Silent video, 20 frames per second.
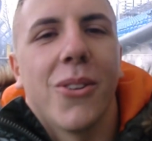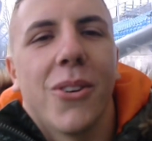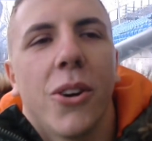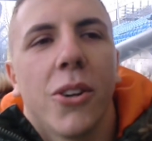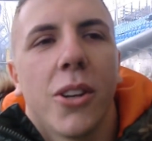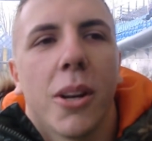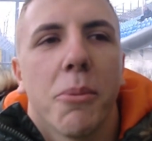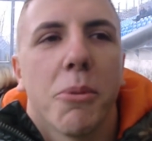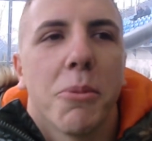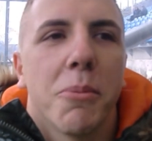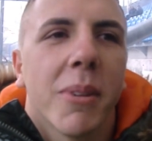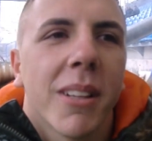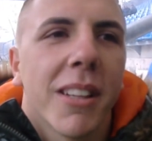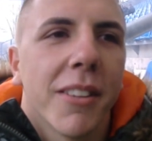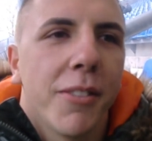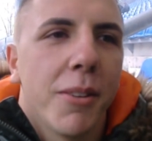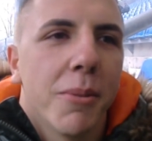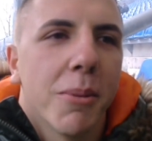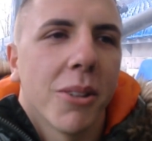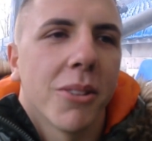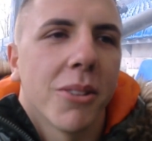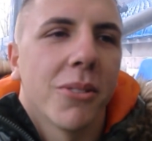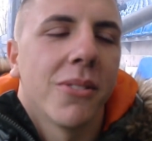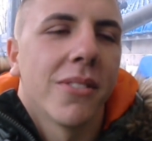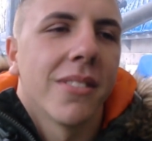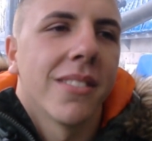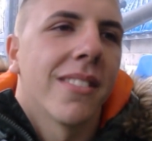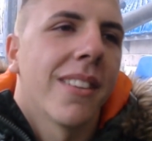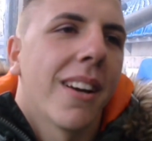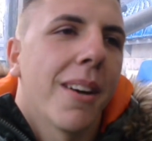Heute habe ich mitgefiebert
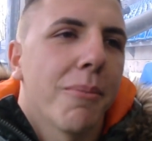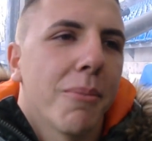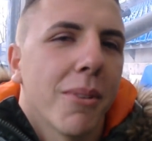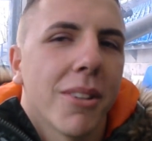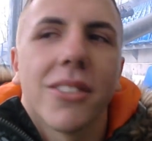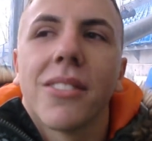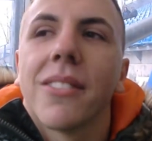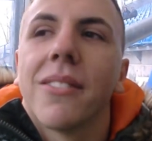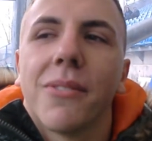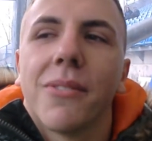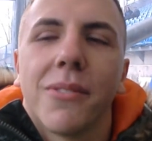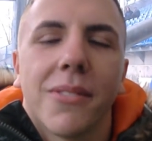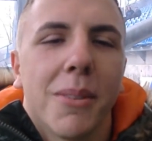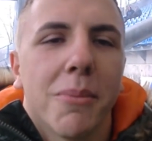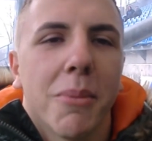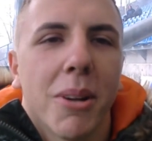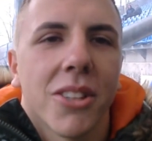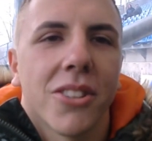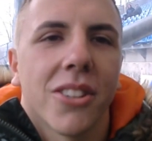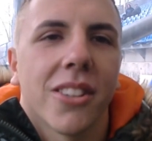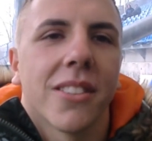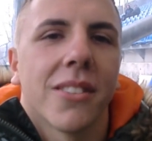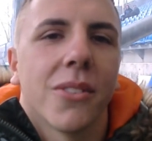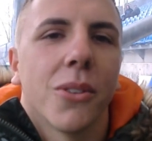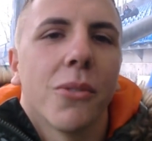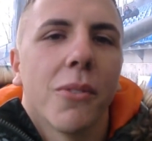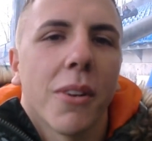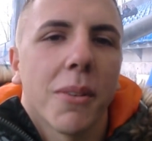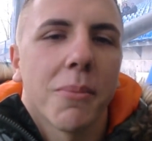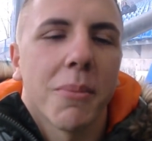und habe manche, die manche
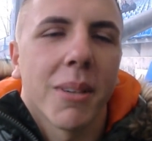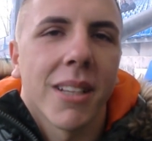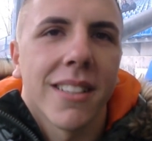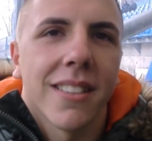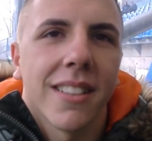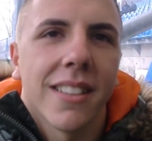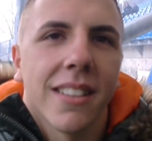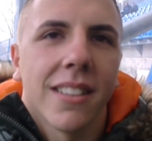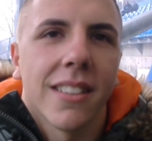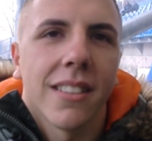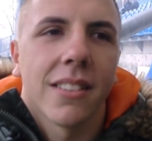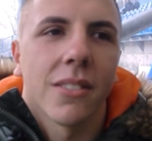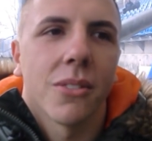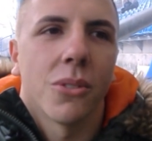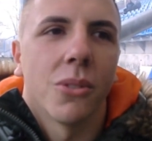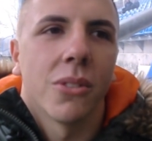Aktion, was man gesehen hat.